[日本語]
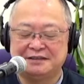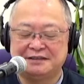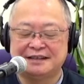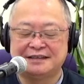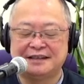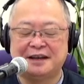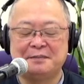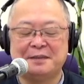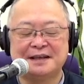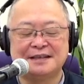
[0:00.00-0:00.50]
だ
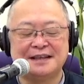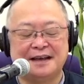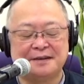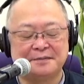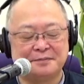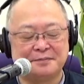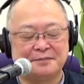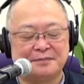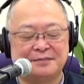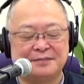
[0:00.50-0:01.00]
さいませ、
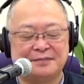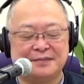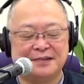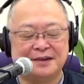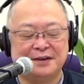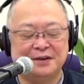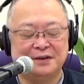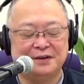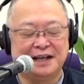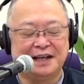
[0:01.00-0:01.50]

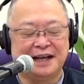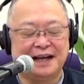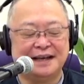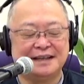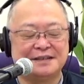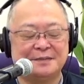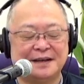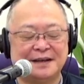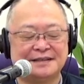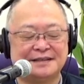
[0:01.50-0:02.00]
お願い
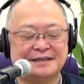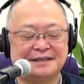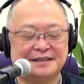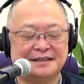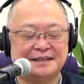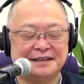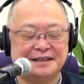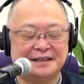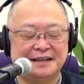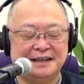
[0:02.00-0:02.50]
します。